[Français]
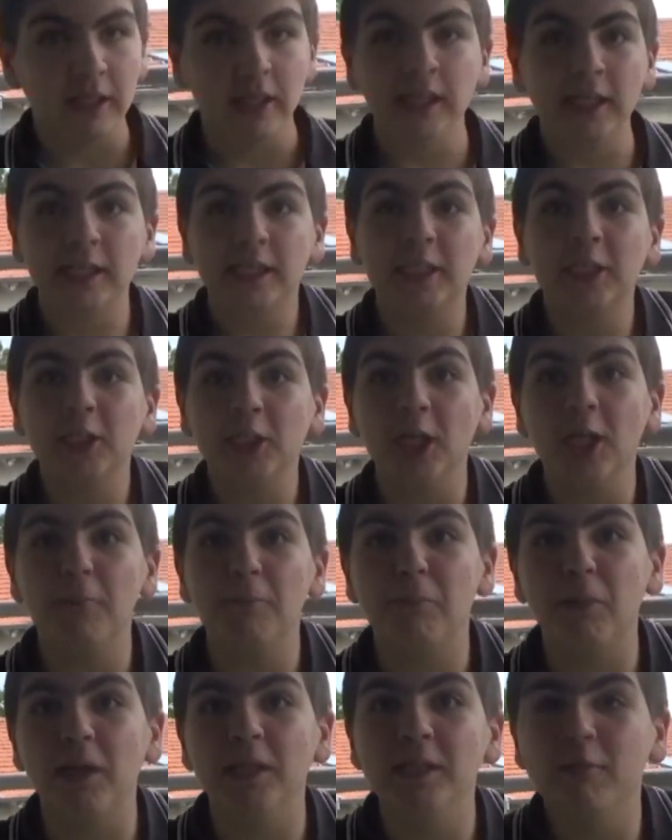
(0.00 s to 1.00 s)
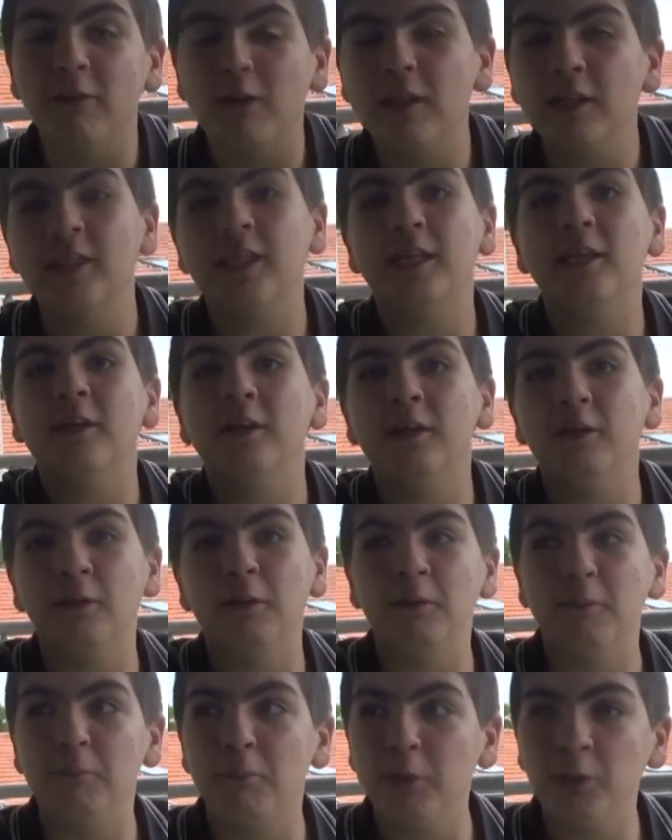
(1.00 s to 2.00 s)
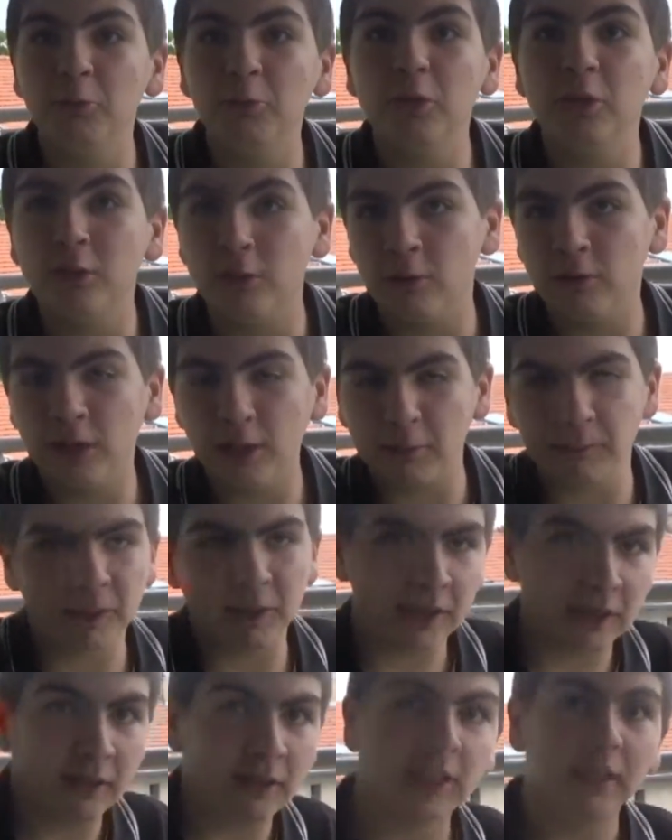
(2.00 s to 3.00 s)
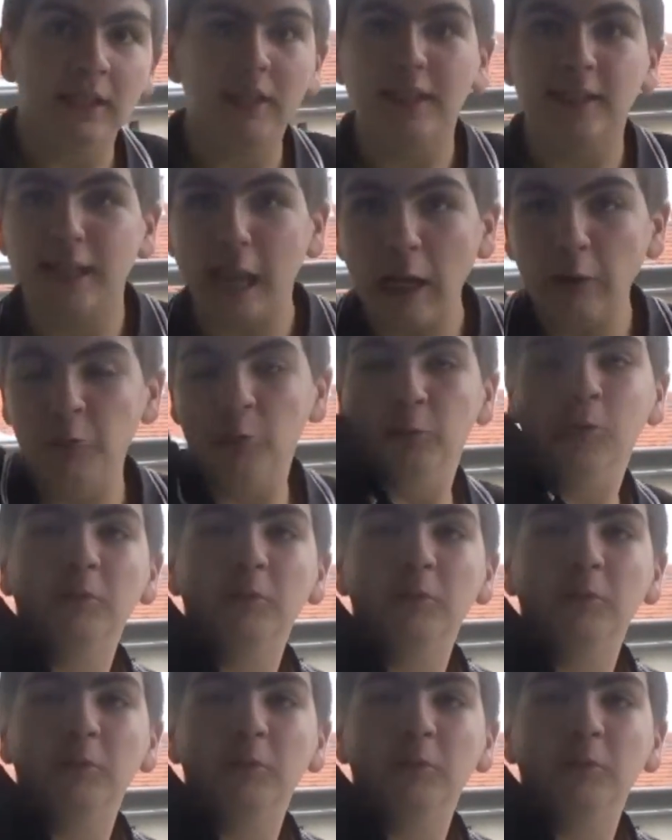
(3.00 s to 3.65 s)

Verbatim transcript: Et Kishel Pali, voilà, c'est euh, bonne nuit en arménien. Salut